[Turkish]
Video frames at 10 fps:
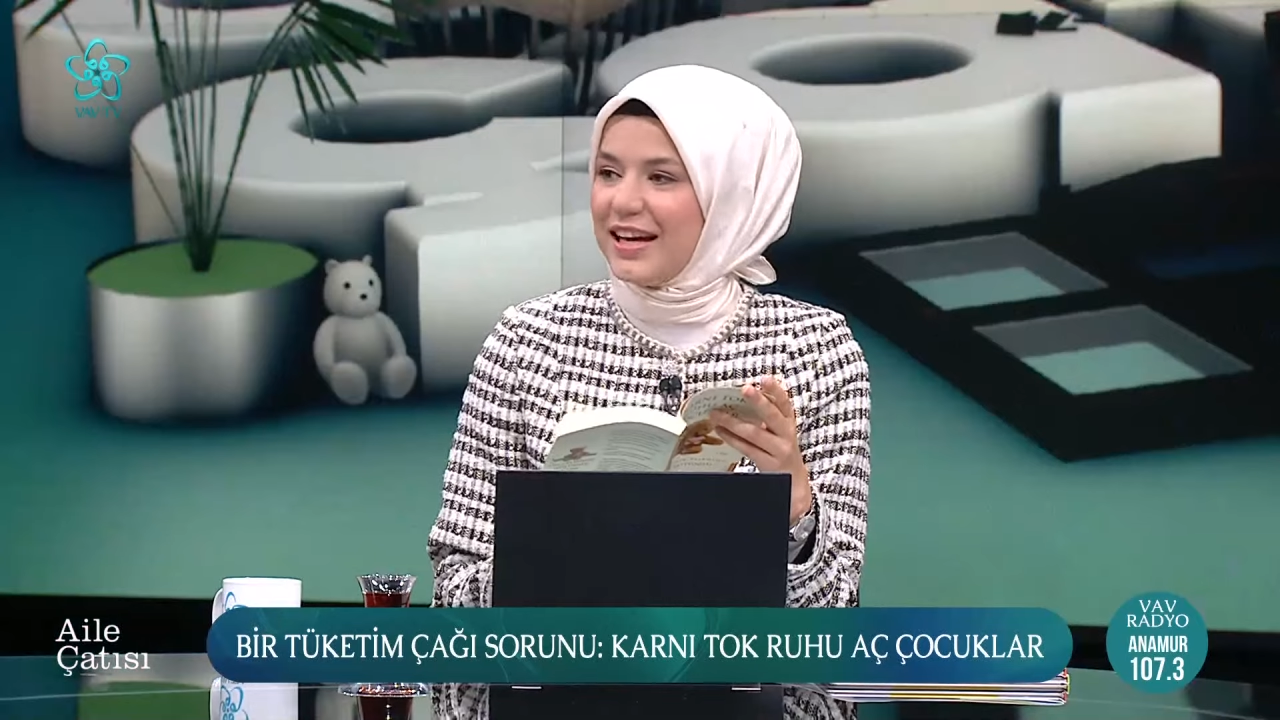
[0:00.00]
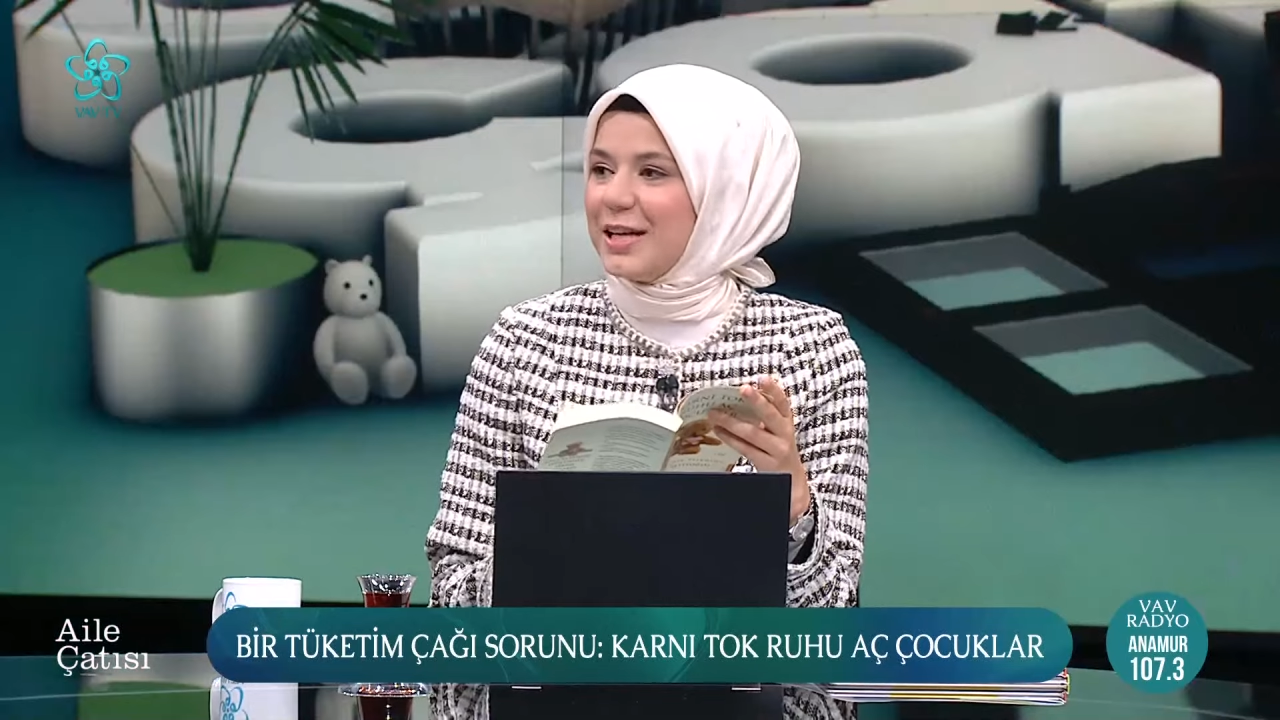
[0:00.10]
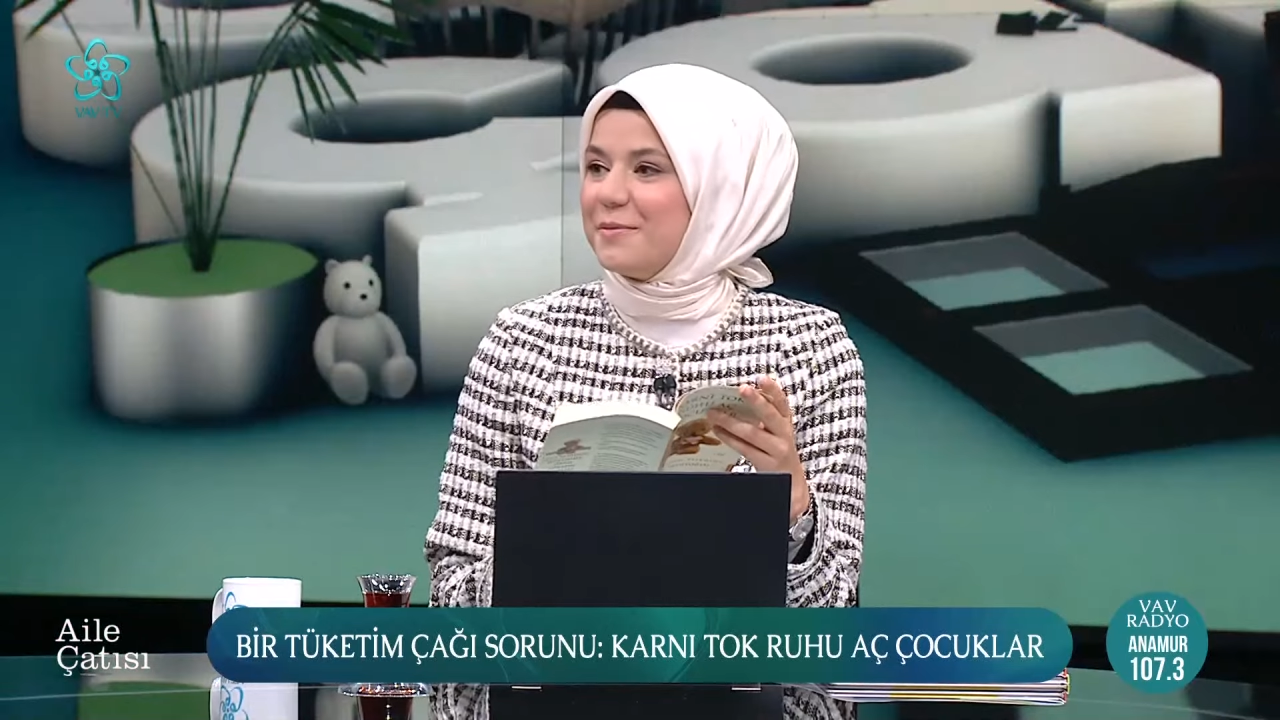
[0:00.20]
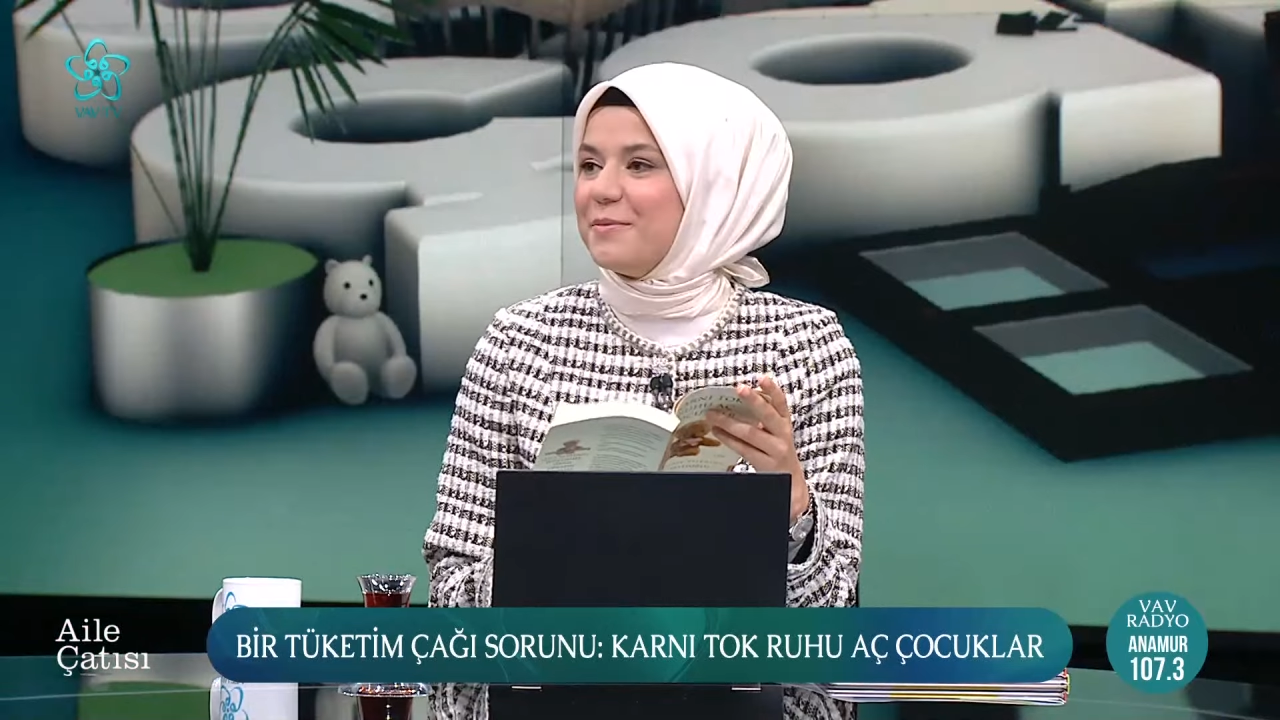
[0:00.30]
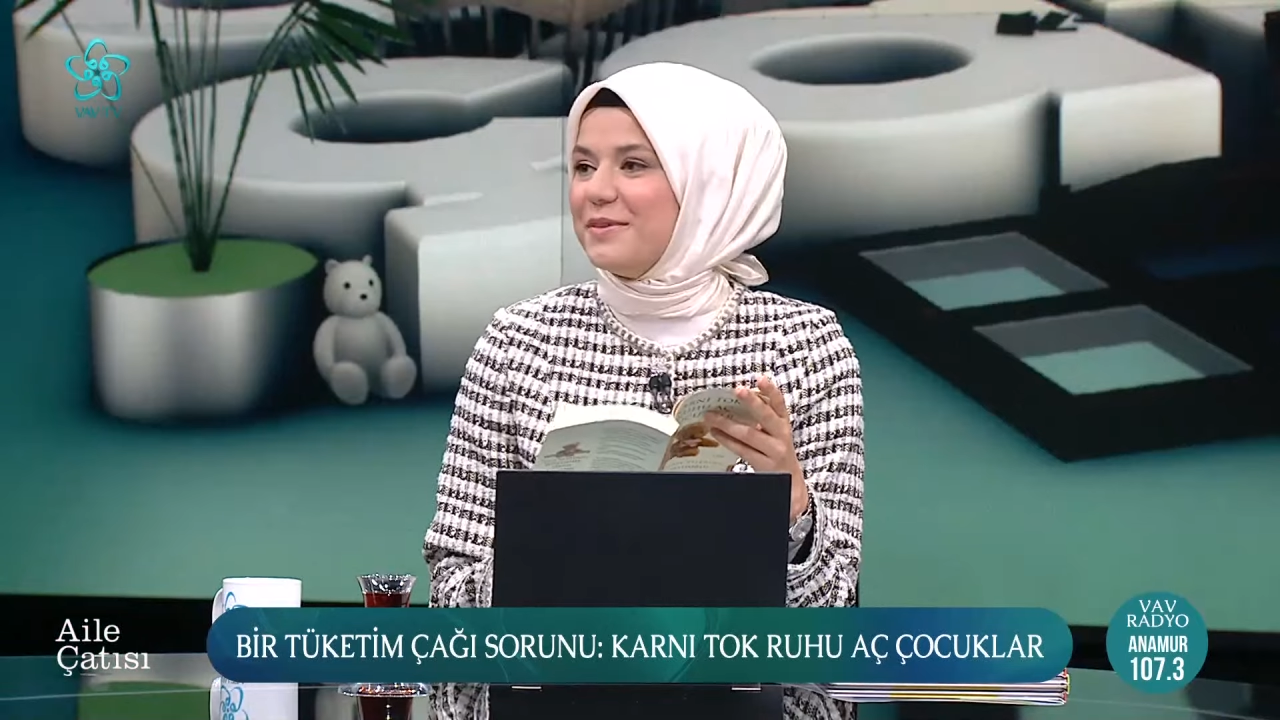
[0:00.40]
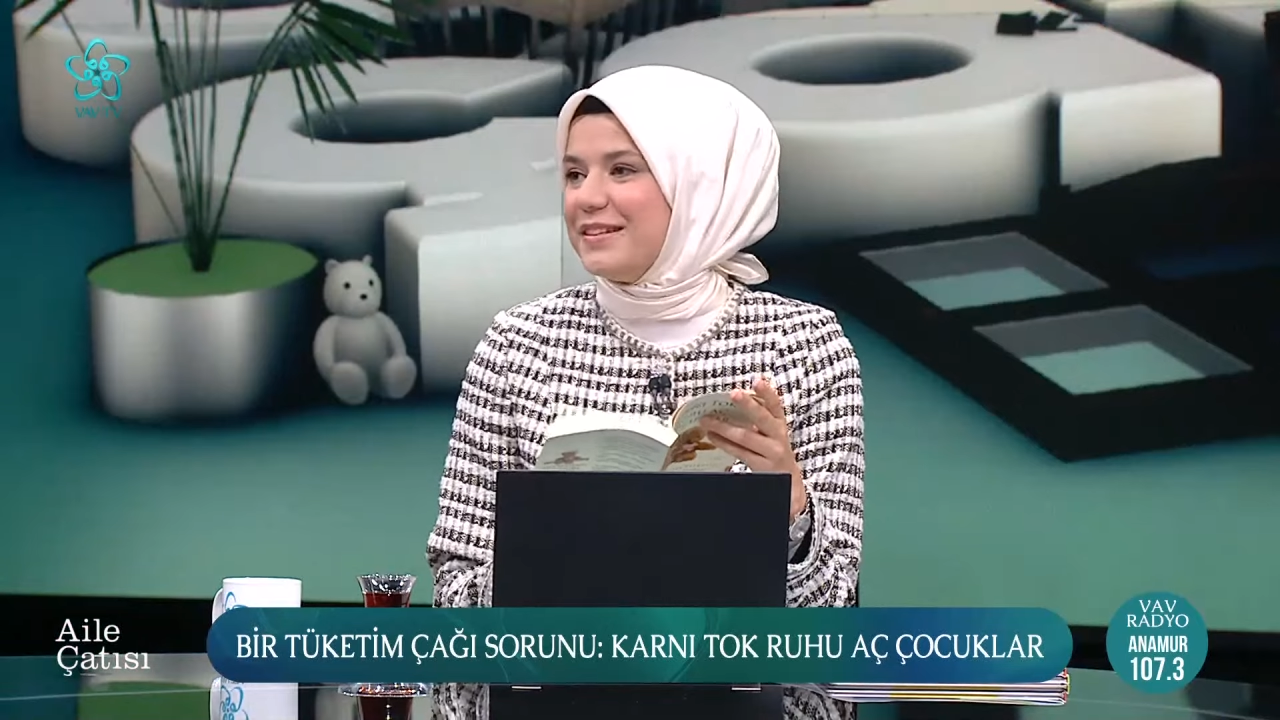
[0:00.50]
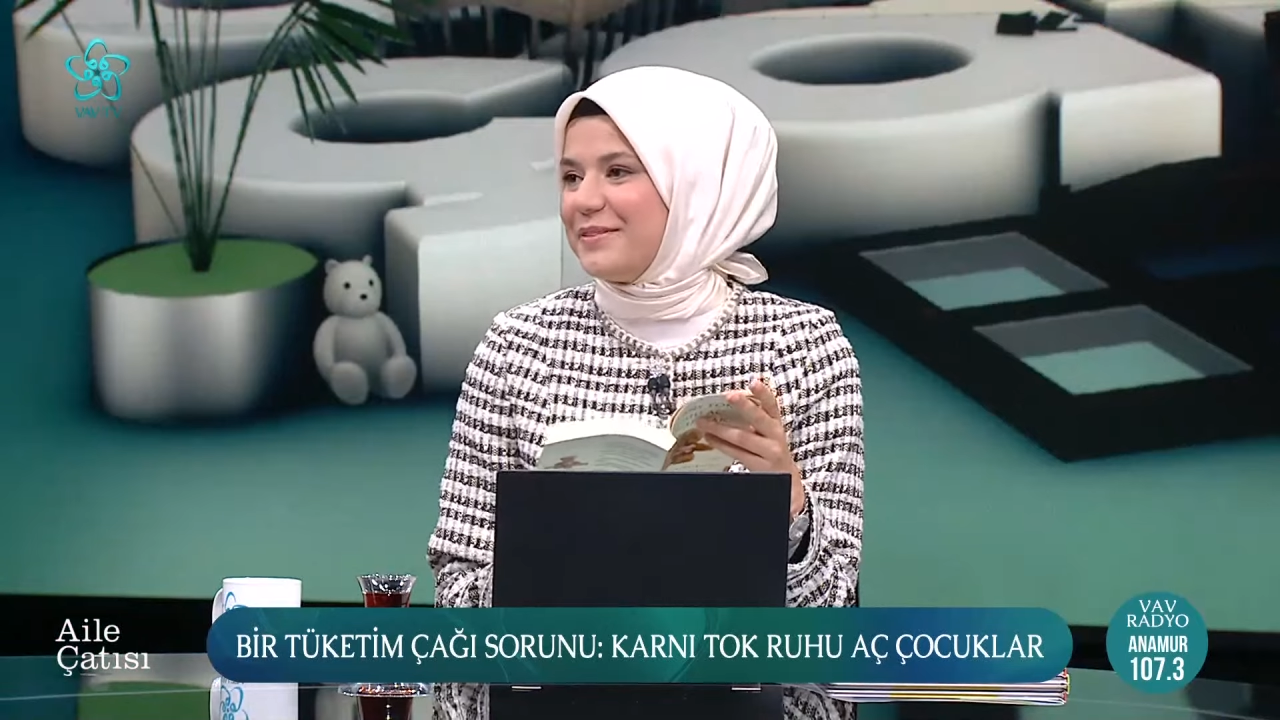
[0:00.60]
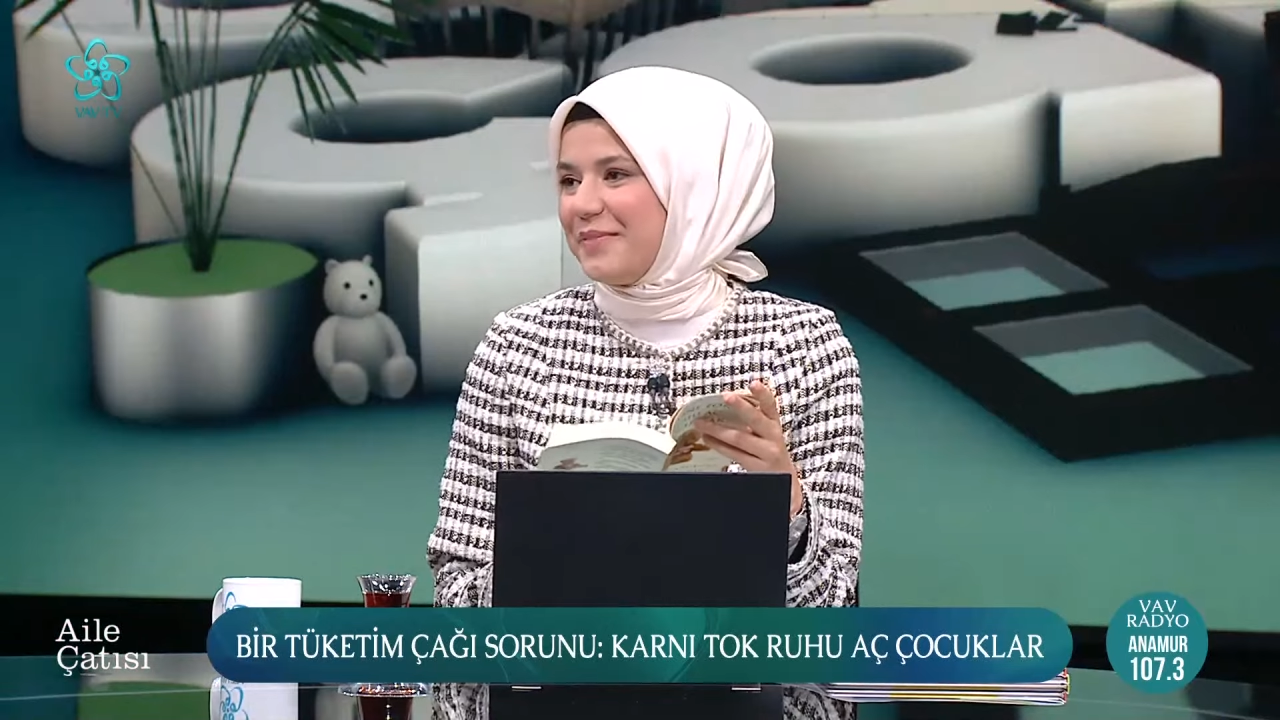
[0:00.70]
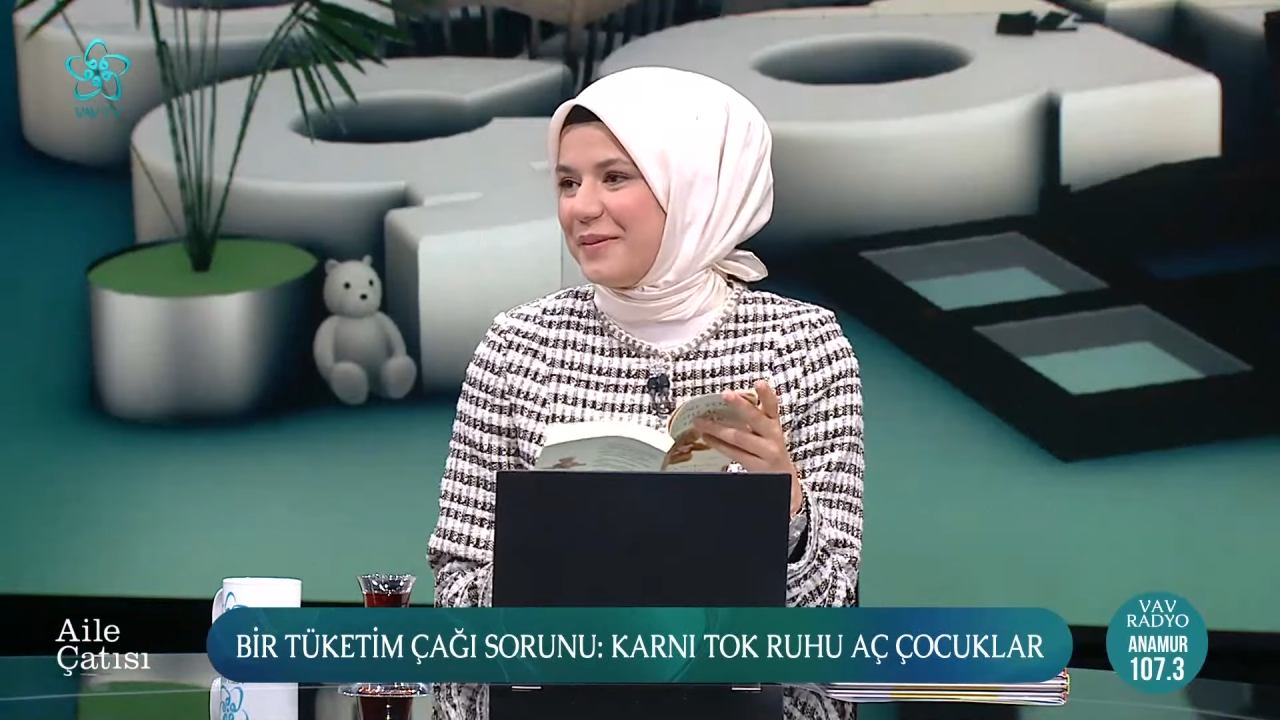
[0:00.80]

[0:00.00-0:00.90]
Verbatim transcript: yapabilir mi?